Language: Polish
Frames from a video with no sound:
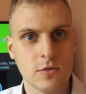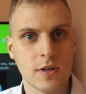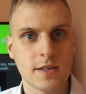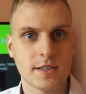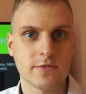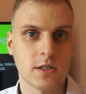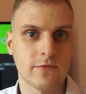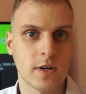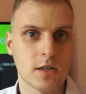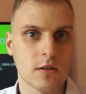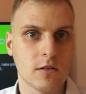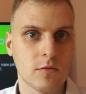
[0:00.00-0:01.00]
I tutaj też wa
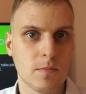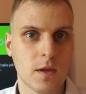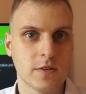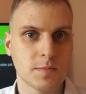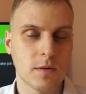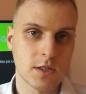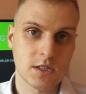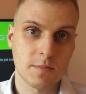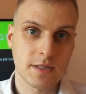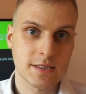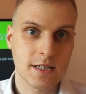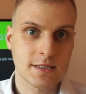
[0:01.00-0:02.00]
warto wspomnieć, że
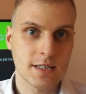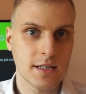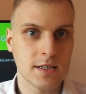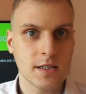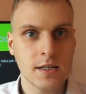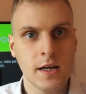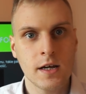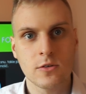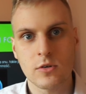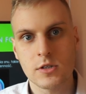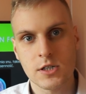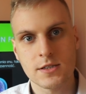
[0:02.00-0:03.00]
bezdech senny,
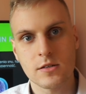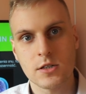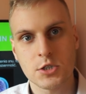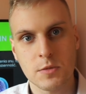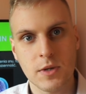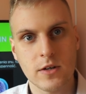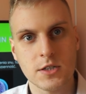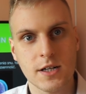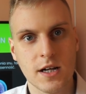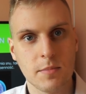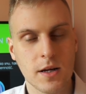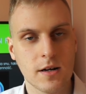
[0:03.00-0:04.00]
który często też objawia się
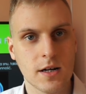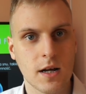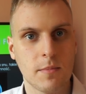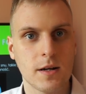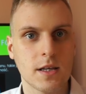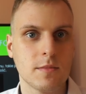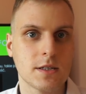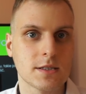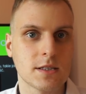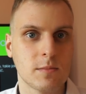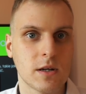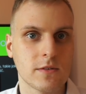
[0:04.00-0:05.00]
chrapia, chrapaniem,
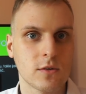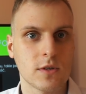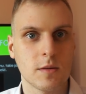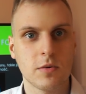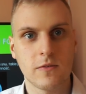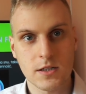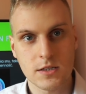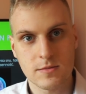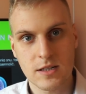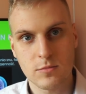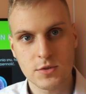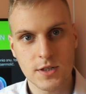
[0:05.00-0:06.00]
jest naprawdę tutaj
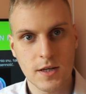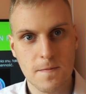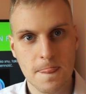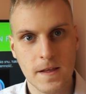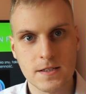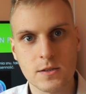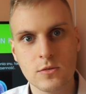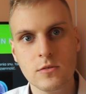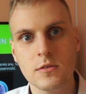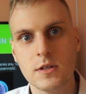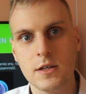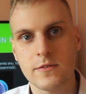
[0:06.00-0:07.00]
poważnym zaburzeniem
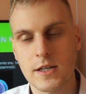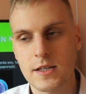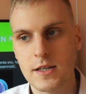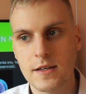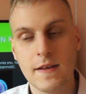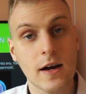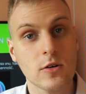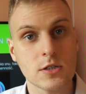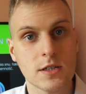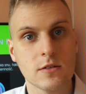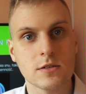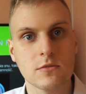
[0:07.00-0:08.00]
snu i wtedy
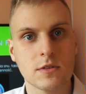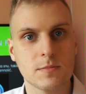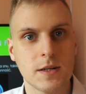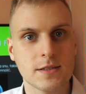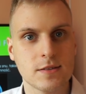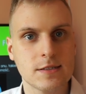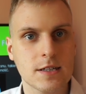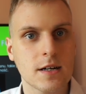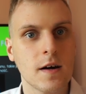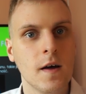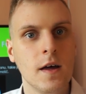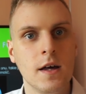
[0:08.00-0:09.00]
jakość tego snu jest bardzo
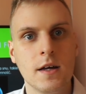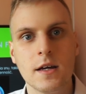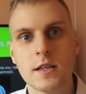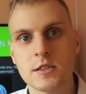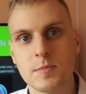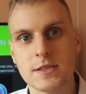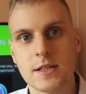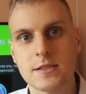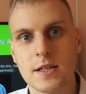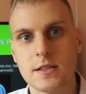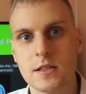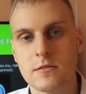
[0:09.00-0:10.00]
niska i też bezdech
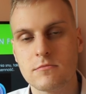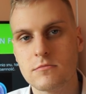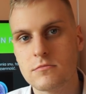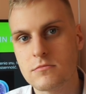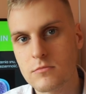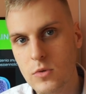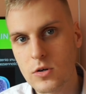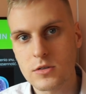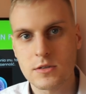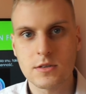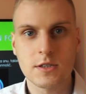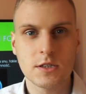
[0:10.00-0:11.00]
senny
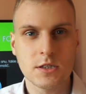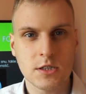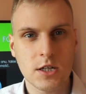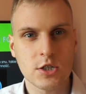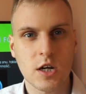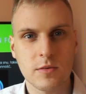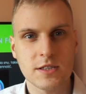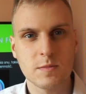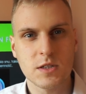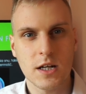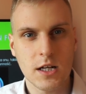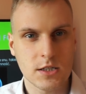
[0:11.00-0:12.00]
może dosyć ciężko
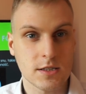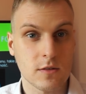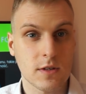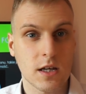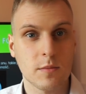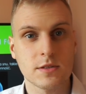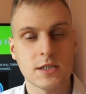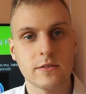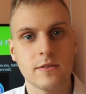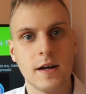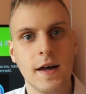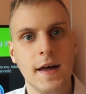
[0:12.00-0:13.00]
powiedzmy się leczy. Są takie
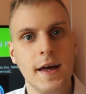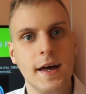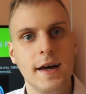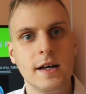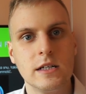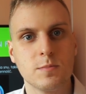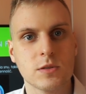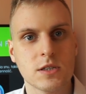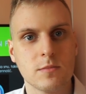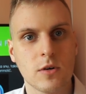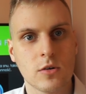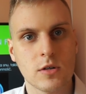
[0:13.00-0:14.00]
podstawowe e,
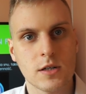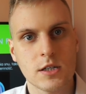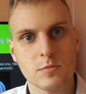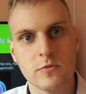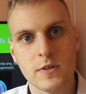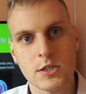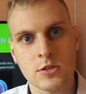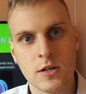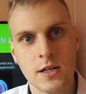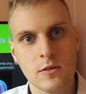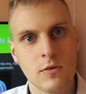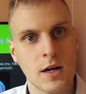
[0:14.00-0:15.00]
sposoby, o których też mówię na
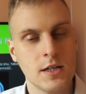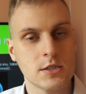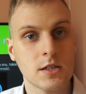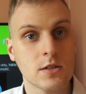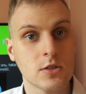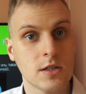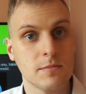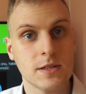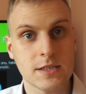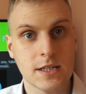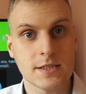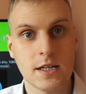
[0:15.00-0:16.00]
szkoleniu, ale jeżeli ktoś ten
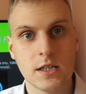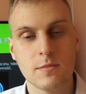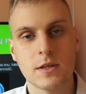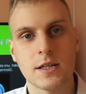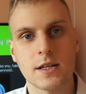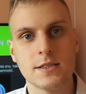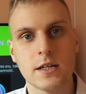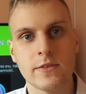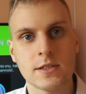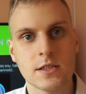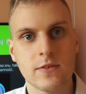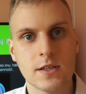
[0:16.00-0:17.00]
bezdech senny ma taki
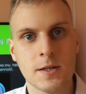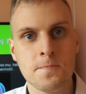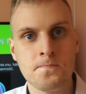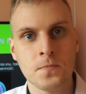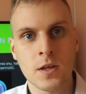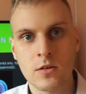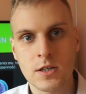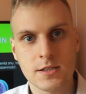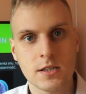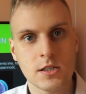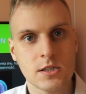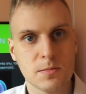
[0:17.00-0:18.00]
zaawansowany, to
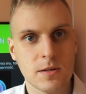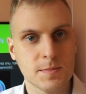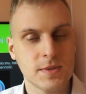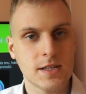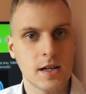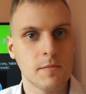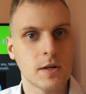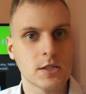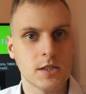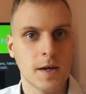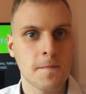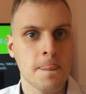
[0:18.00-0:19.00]
niestety trzeba w specjalnej
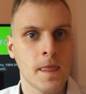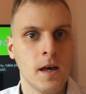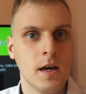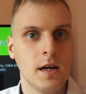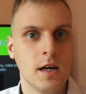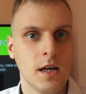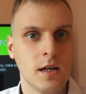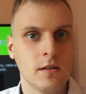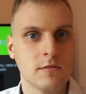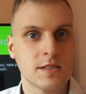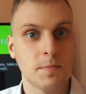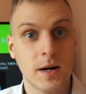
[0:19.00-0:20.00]
maszynie
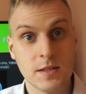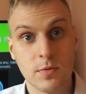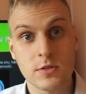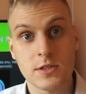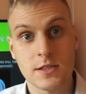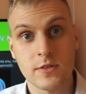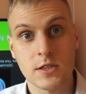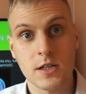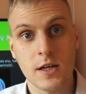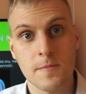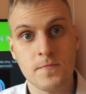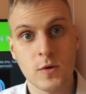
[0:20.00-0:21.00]
e, spać podczas
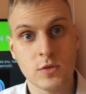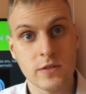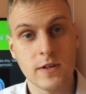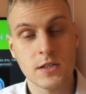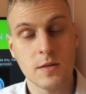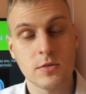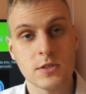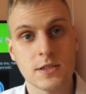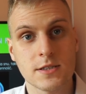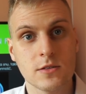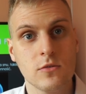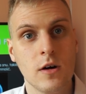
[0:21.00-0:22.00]
właśnie, używać jej
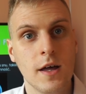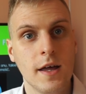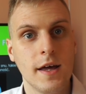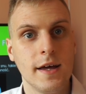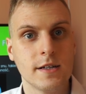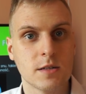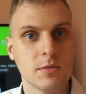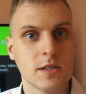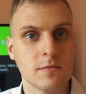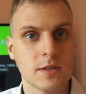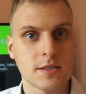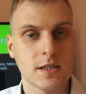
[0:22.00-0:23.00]
podczas snu, e, żeby
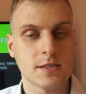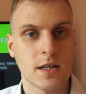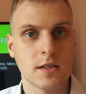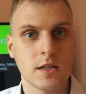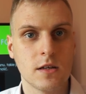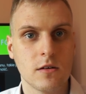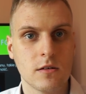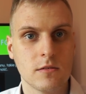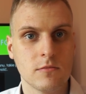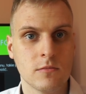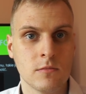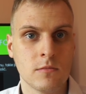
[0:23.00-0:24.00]
ten bezdech senny
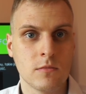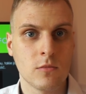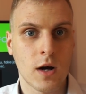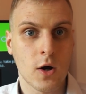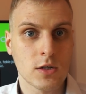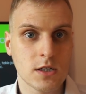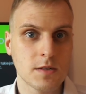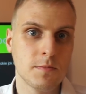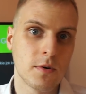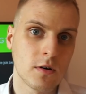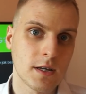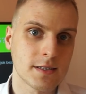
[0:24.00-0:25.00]
Mm, łagodzić,
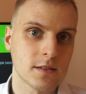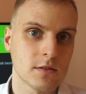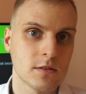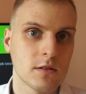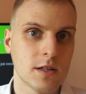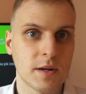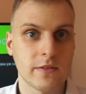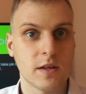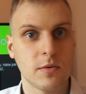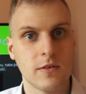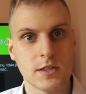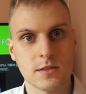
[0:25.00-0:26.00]
bo jest ono
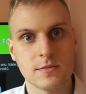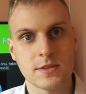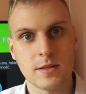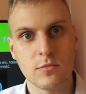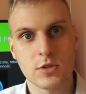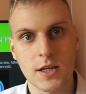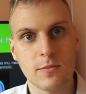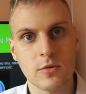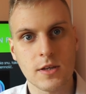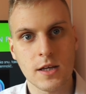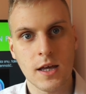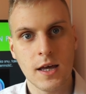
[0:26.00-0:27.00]
naprawdę poważnym zaburzeniem
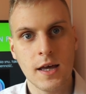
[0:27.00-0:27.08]
tutaj.